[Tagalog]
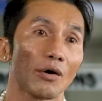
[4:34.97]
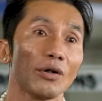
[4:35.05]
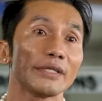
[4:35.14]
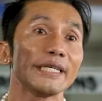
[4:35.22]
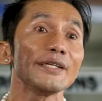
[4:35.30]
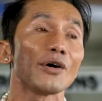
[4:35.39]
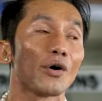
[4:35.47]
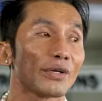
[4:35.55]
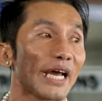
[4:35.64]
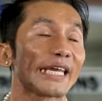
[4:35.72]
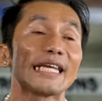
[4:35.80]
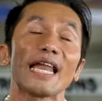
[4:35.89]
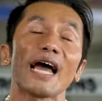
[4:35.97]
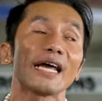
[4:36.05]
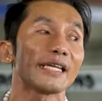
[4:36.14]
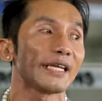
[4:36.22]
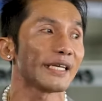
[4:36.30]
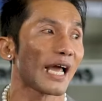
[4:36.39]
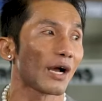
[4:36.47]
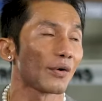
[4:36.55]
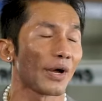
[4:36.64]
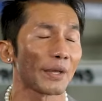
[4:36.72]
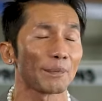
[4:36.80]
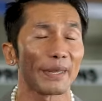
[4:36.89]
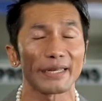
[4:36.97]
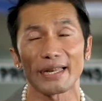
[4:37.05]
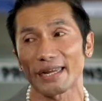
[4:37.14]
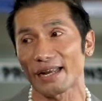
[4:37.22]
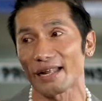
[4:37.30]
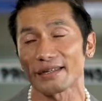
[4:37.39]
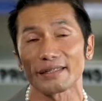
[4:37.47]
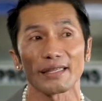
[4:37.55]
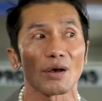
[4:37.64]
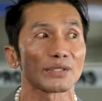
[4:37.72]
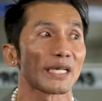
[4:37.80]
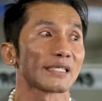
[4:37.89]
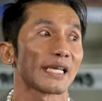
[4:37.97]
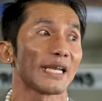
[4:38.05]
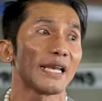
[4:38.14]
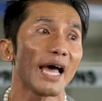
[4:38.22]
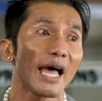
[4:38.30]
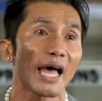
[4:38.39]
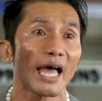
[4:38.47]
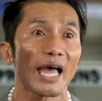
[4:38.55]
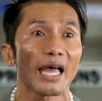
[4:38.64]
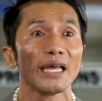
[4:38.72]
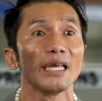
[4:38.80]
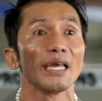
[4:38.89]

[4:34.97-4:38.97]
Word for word: All they know, nakailangan din ako. I paid like 100,000 sa ilaha.